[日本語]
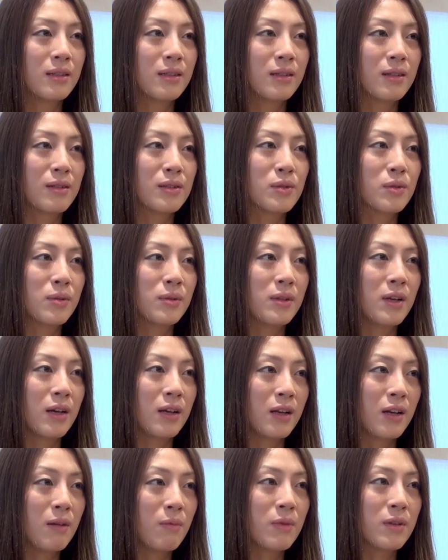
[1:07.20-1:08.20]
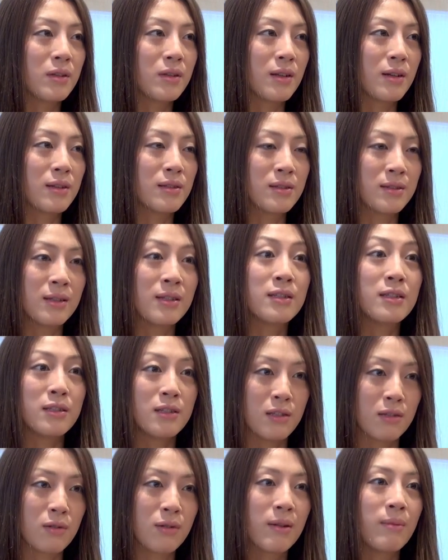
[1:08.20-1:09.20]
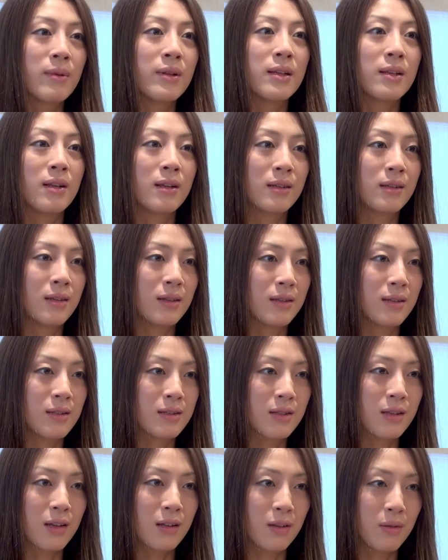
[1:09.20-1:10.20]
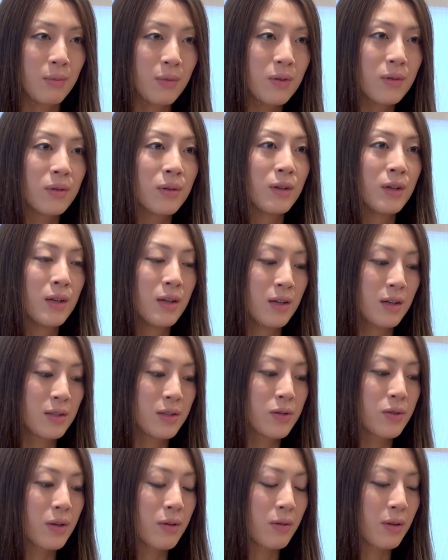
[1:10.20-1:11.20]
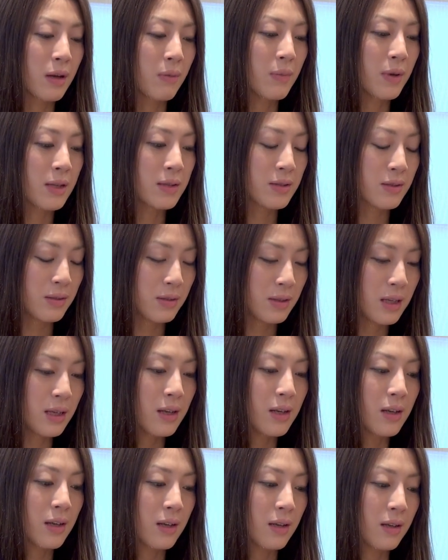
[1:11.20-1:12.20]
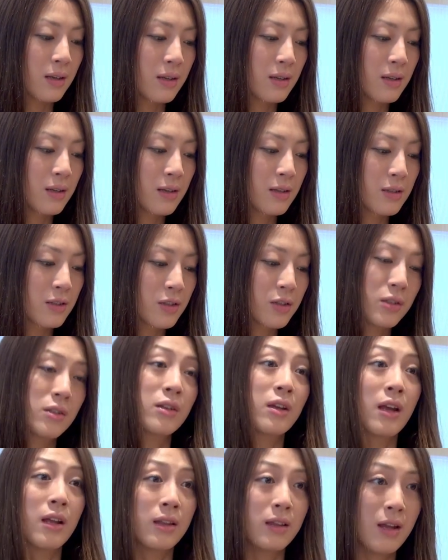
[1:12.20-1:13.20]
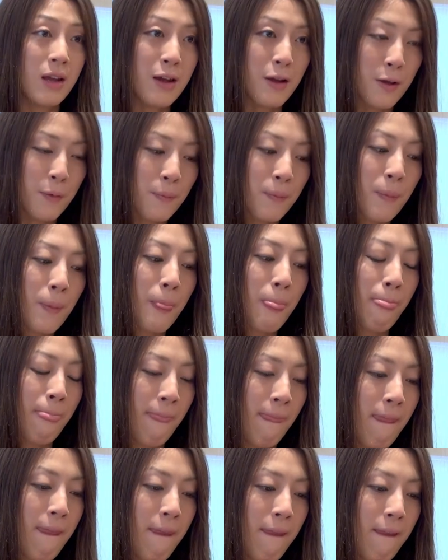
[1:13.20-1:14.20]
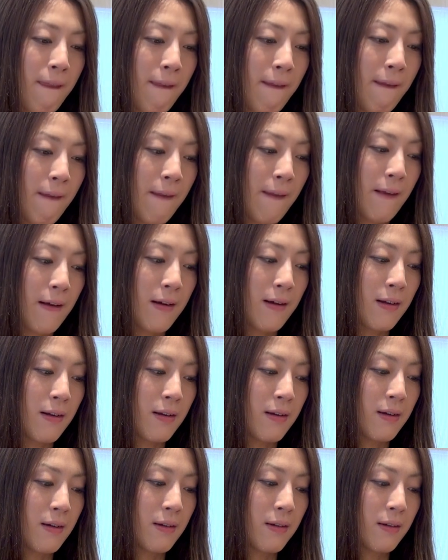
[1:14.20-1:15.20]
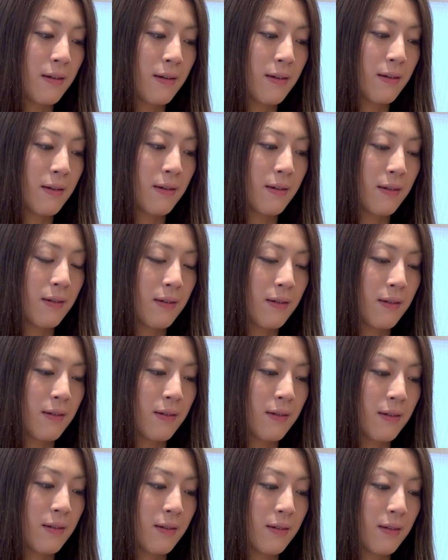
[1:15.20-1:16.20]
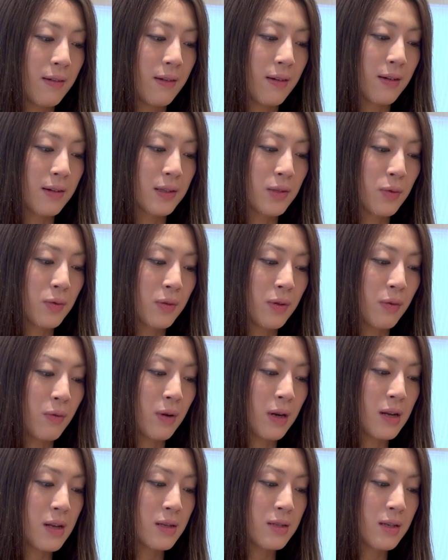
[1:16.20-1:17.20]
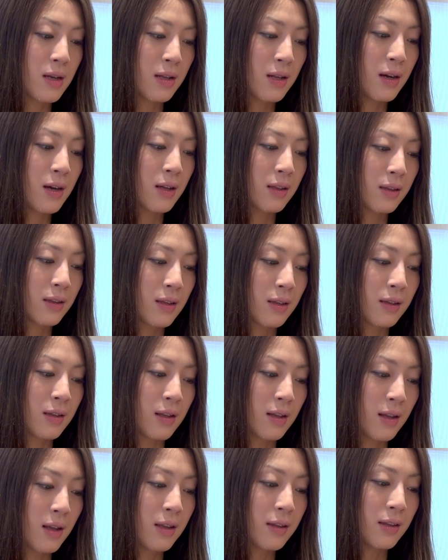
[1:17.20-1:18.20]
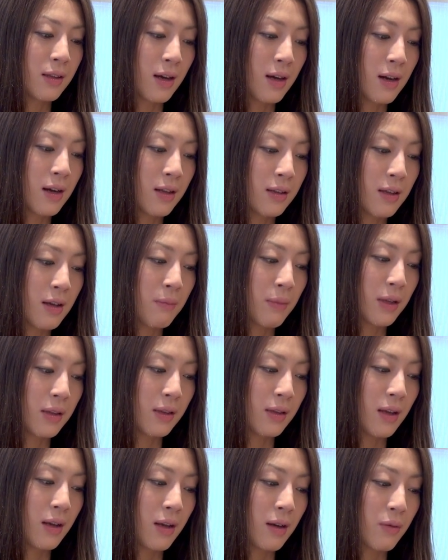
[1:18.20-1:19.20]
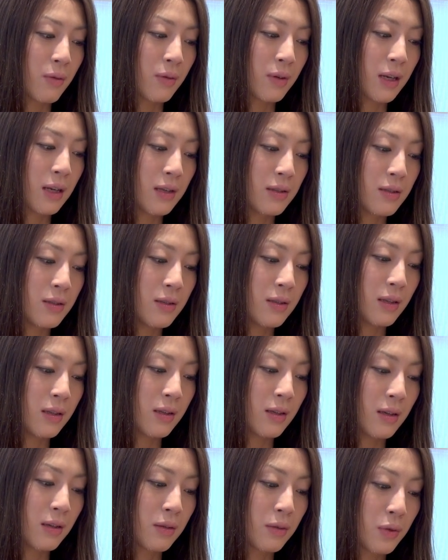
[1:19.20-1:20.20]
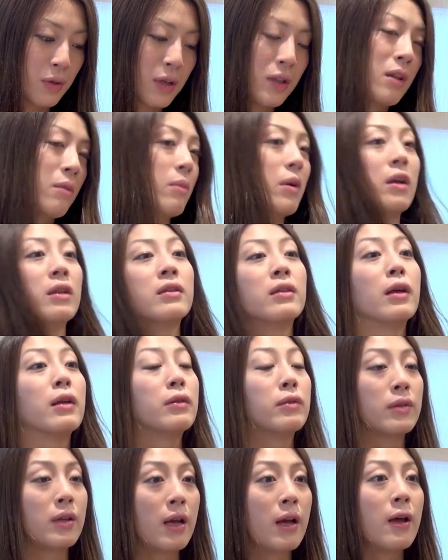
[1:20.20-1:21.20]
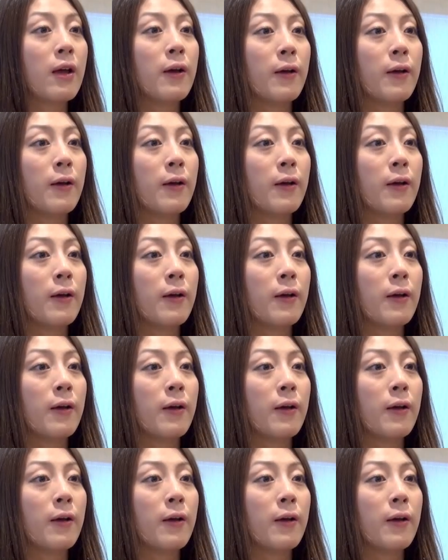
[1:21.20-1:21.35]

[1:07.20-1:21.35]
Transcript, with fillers: なんかそこで諦めてたら末人生それまでだったんですけどもそれをやめずに続けてだからかそこで終わりじゃなかったんだなって改めてこう気づいた時でもあったので